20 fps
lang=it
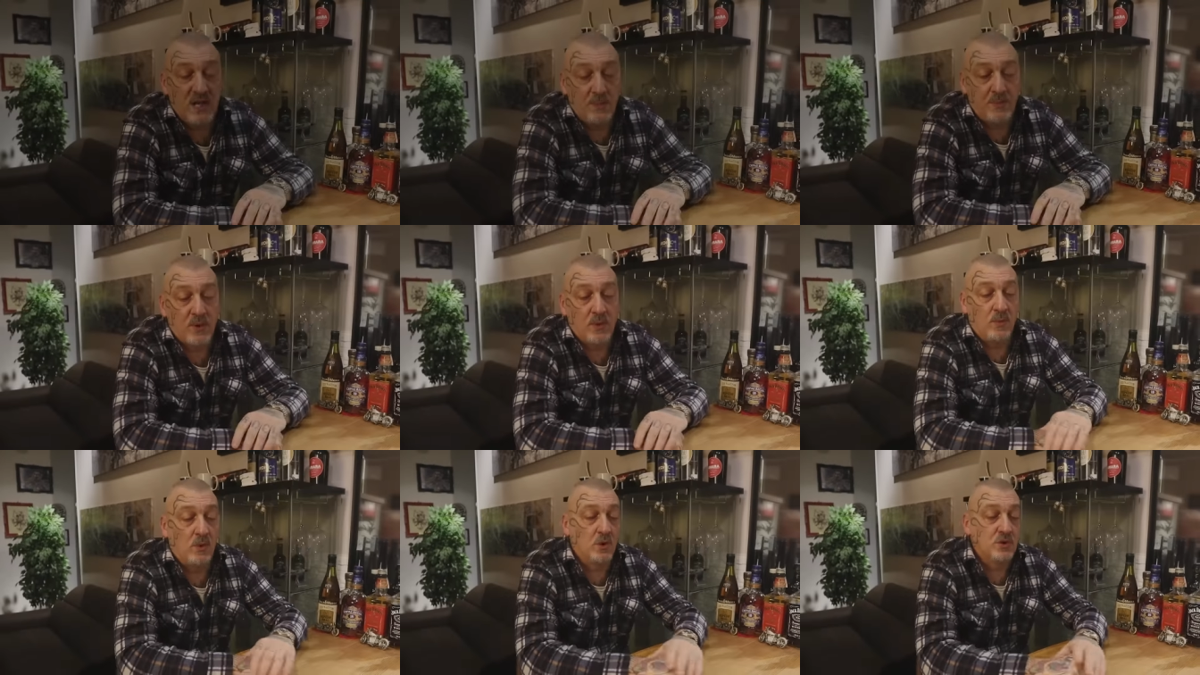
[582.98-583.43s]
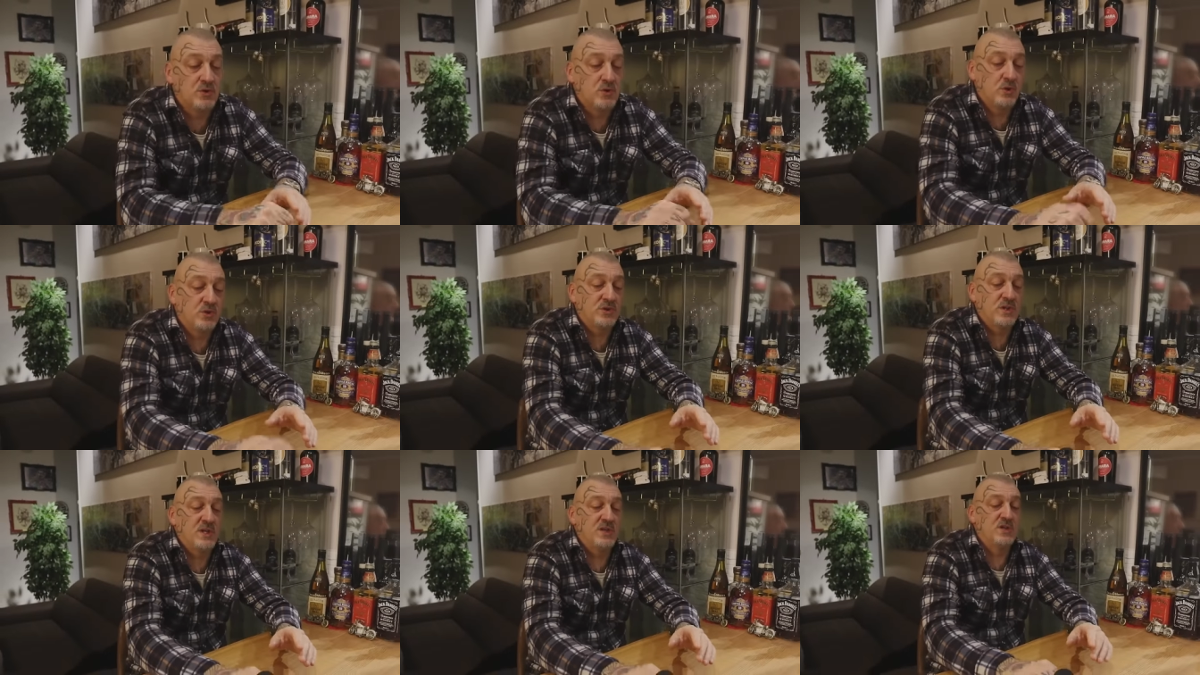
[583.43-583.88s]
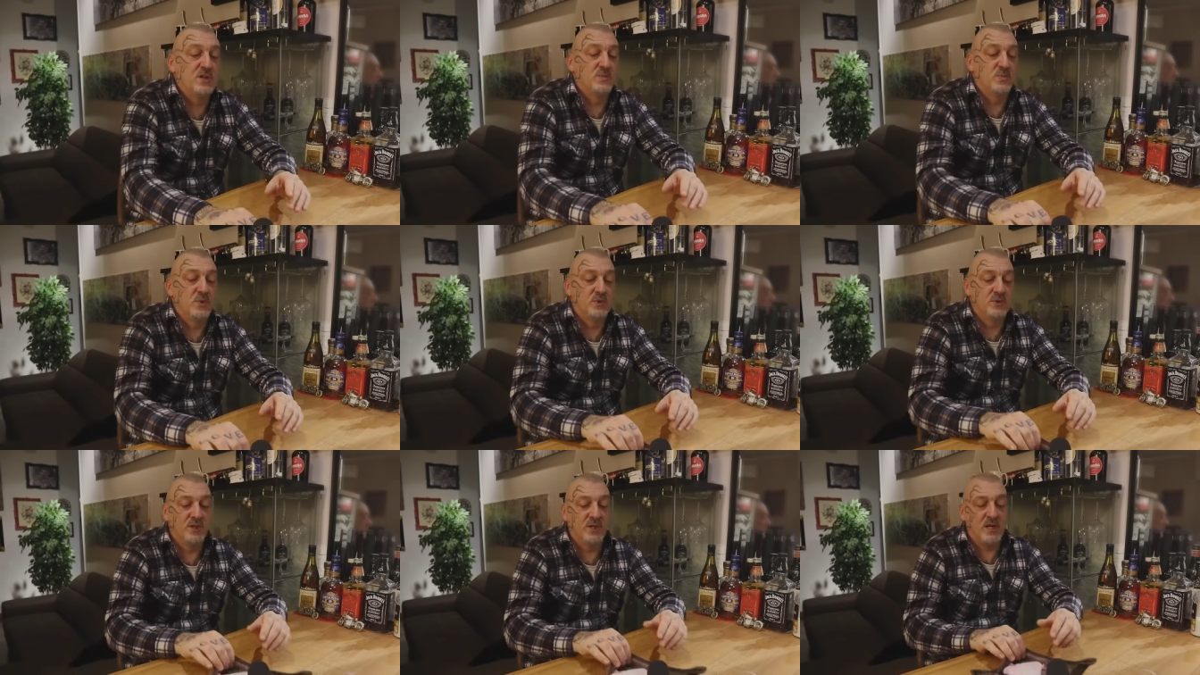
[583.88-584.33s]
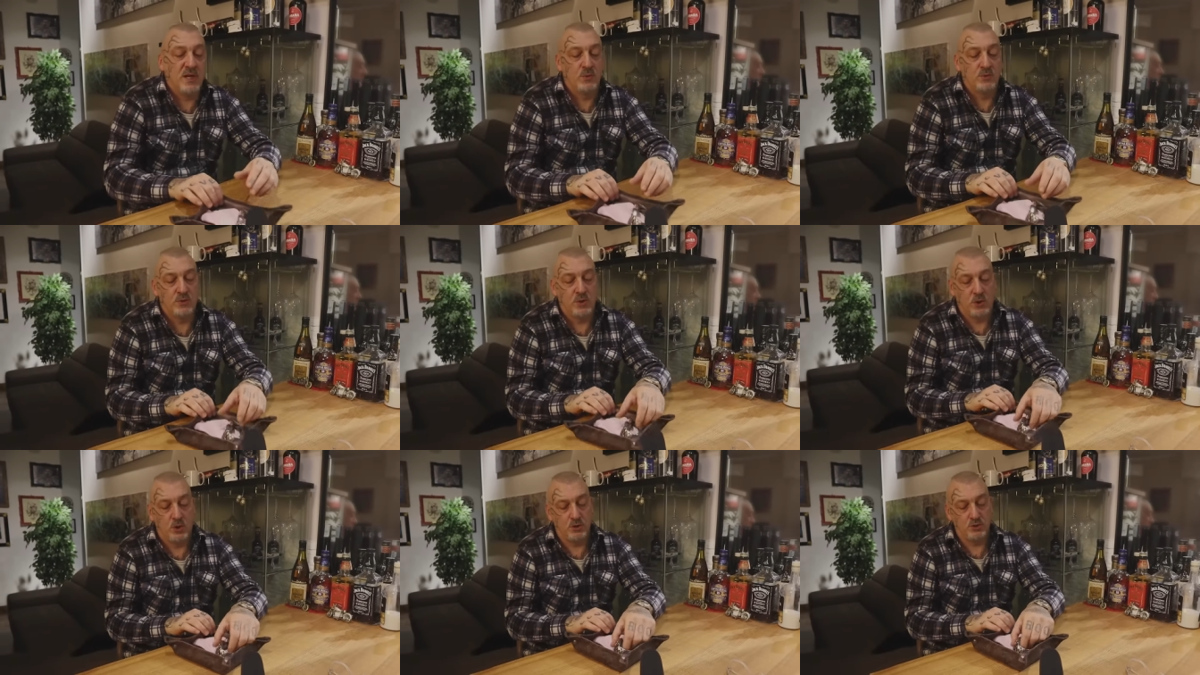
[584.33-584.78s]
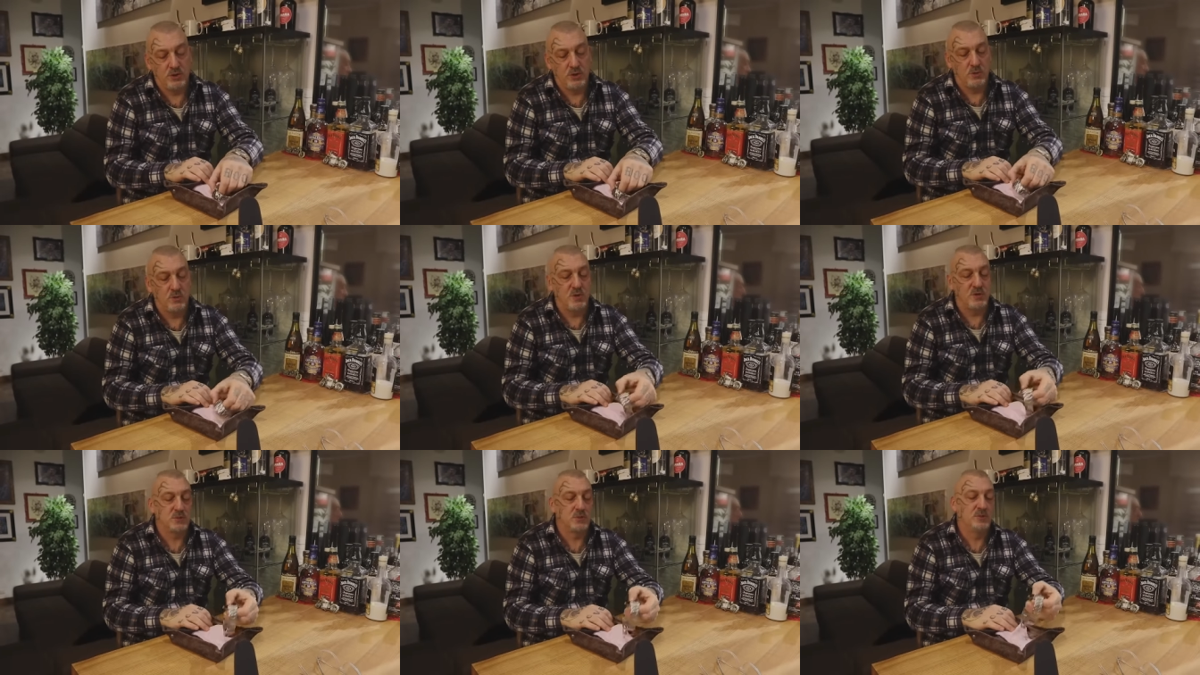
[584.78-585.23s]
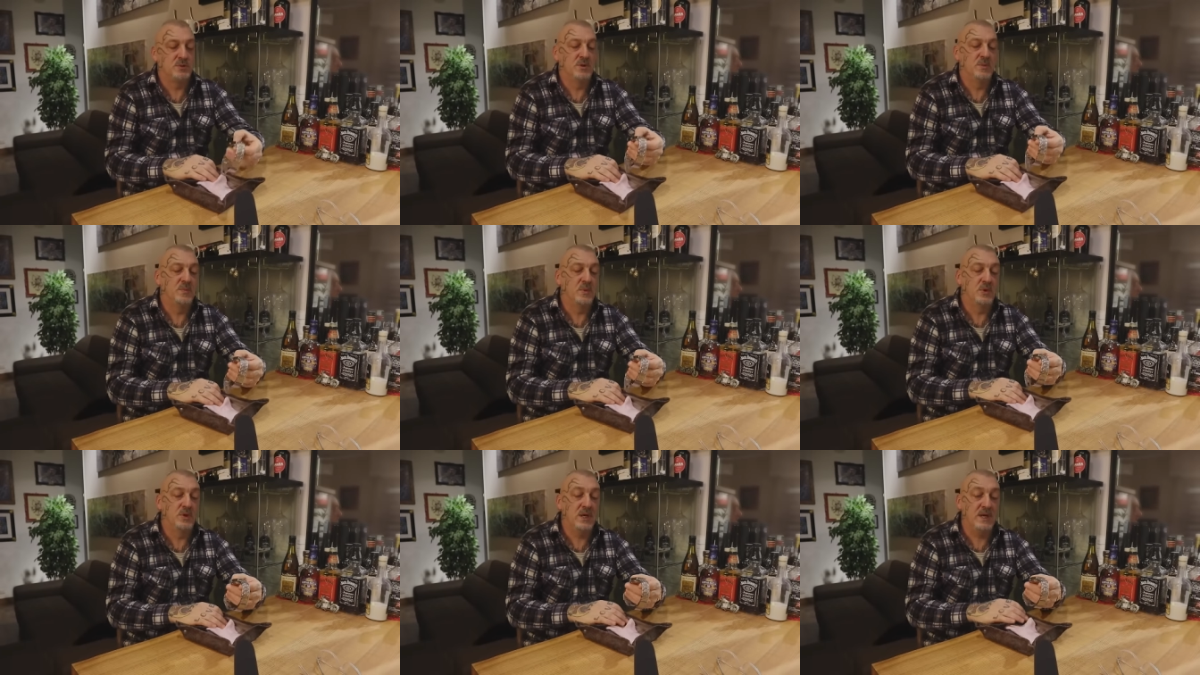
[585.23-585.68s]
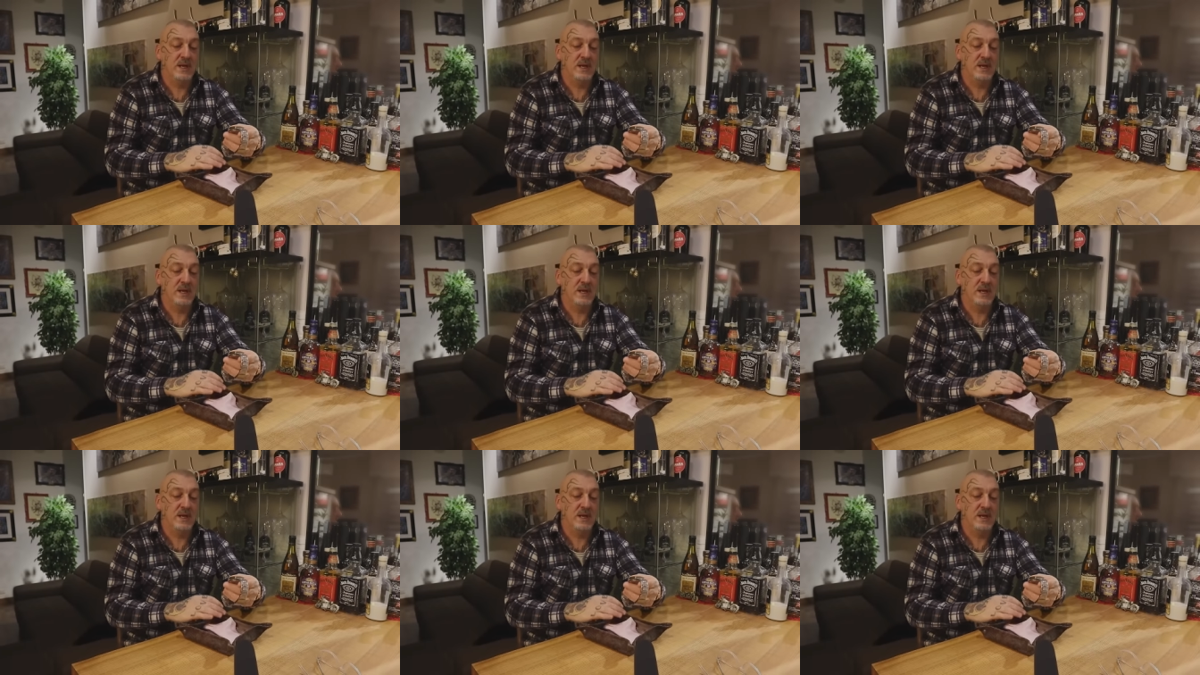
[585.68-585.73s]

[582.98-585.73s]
che è promosso, cosa gli si può dire a un orologio di questo tipo?